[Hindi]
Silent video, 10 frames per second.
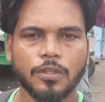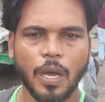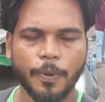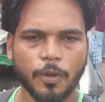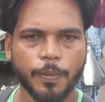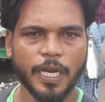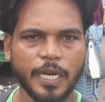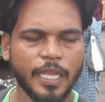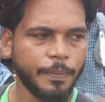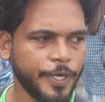तो आप लोग बने
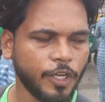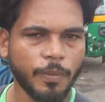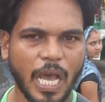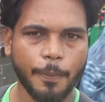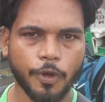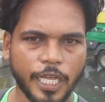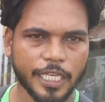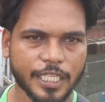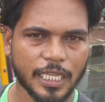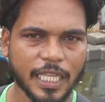रहिए वीडियो में आपको
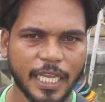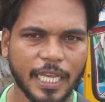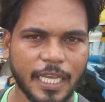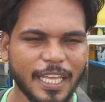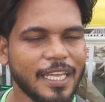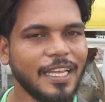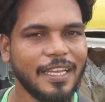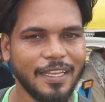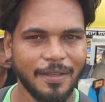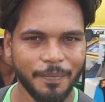लेके चलते हैं
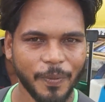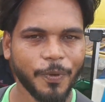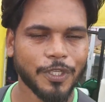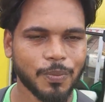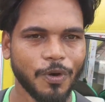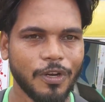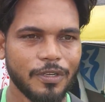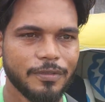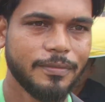पीपुल्स मॉल